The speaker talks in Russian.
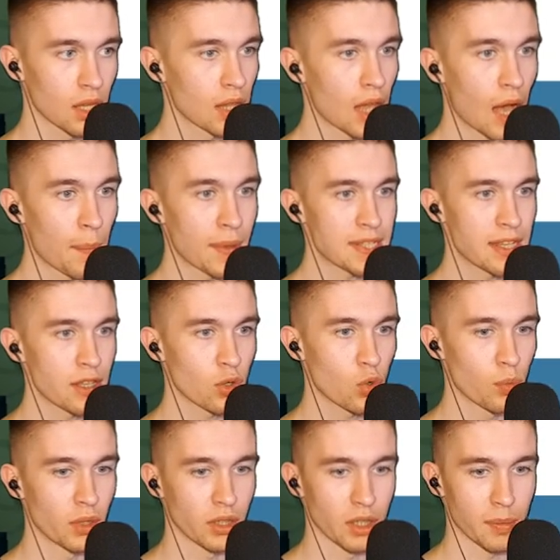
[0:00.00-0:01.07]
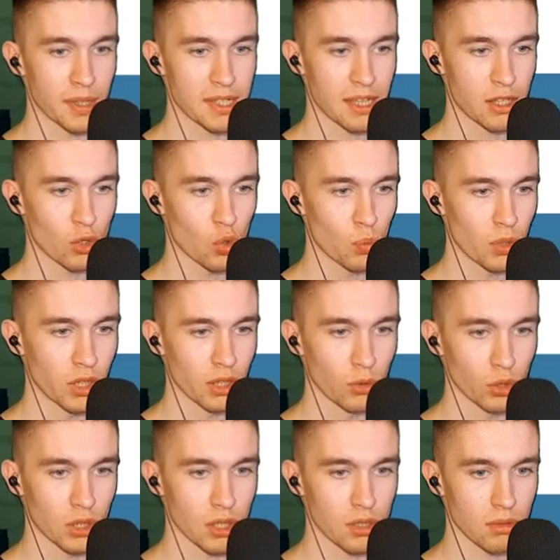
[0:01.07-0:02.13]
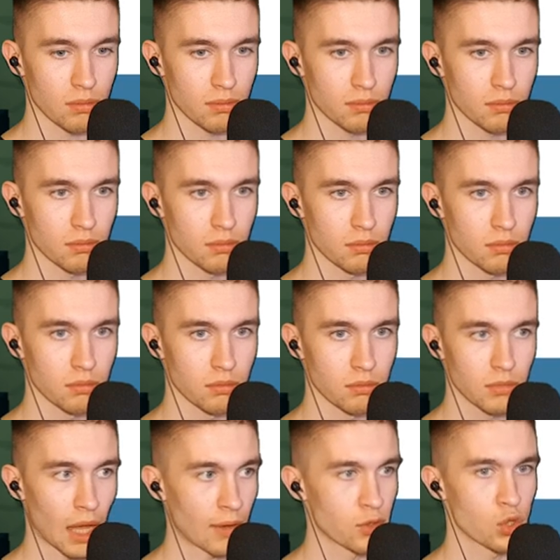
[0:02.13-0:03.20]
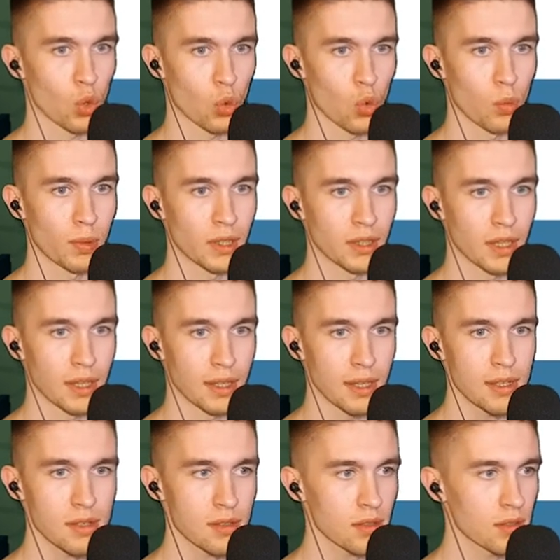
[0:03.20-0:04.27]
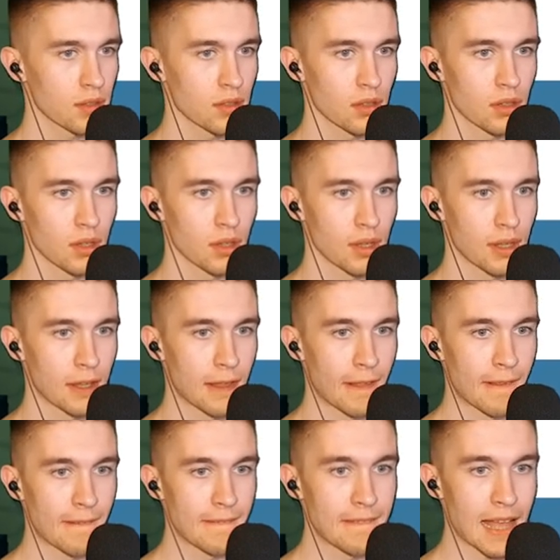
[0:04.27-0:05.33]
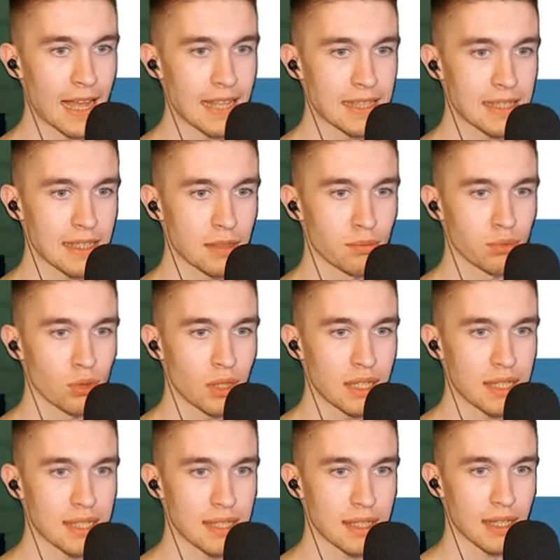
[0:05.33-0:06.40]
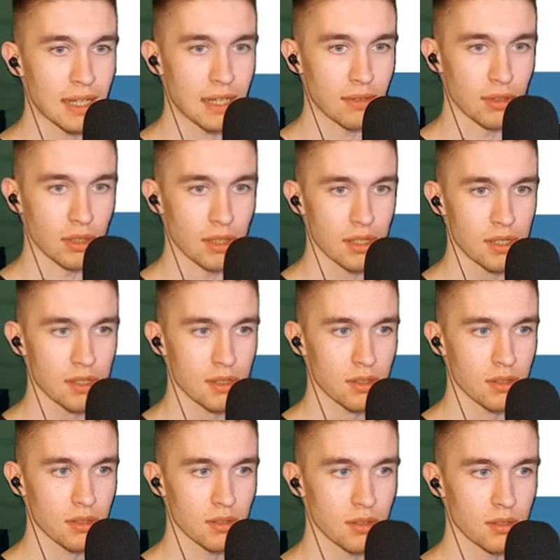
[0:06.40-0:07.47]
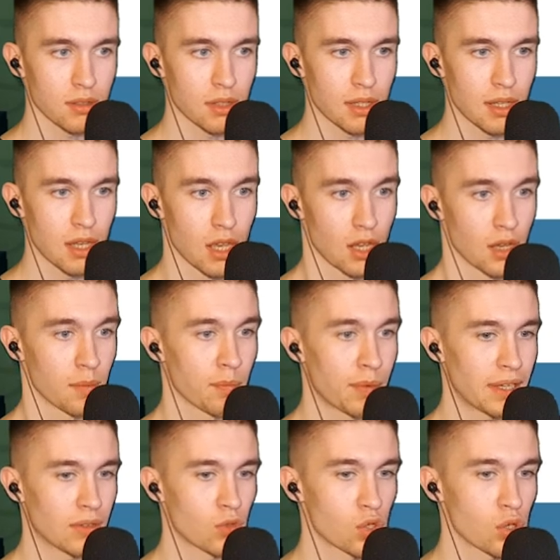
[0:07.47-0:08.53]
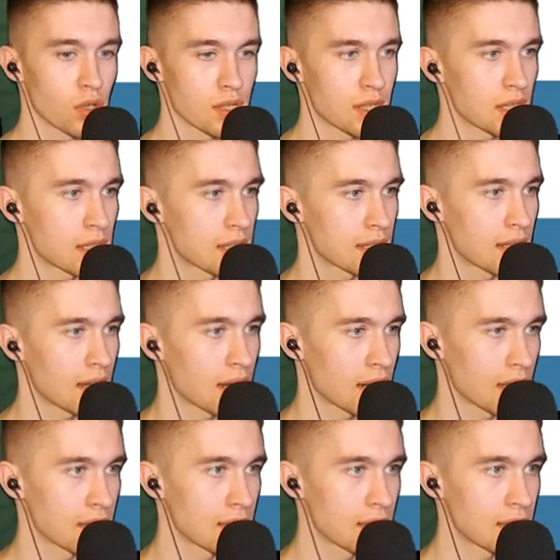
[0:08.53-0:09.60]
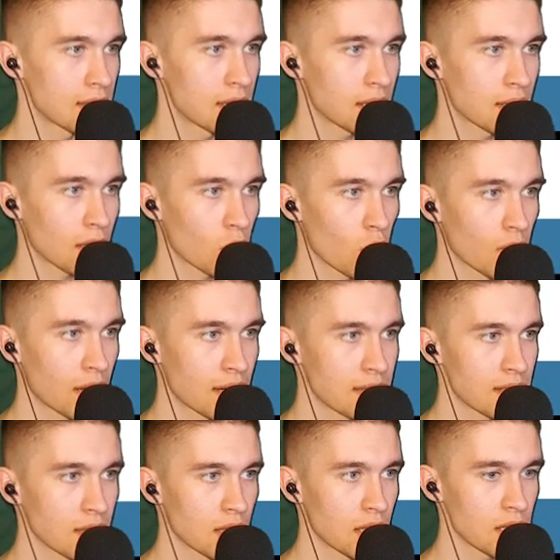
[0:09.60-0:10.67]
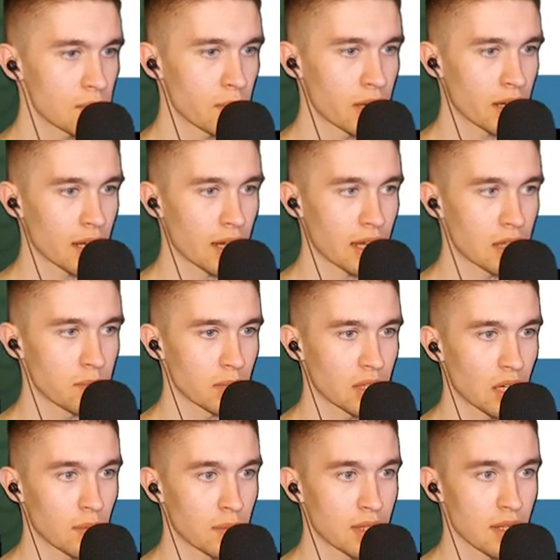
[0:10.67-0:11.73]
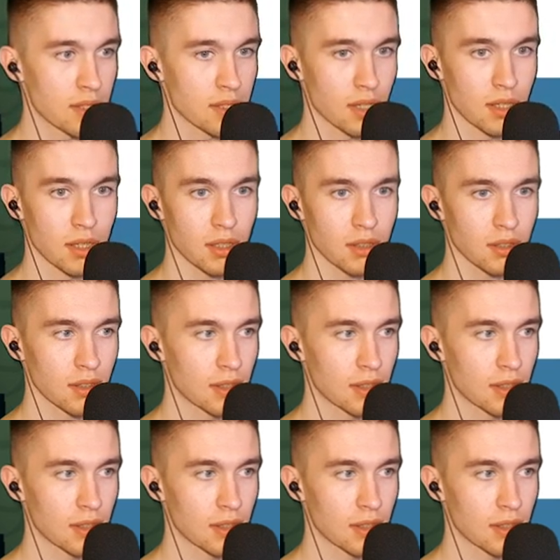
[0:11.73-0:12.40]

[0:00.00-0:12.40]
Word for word: А последние купленные, последние купленные вот... А все купленные есть? От более старого есть? Блин, все здесь старое, здесь нет такого. Корзина есть моя какая-нибудь потребительская, нет?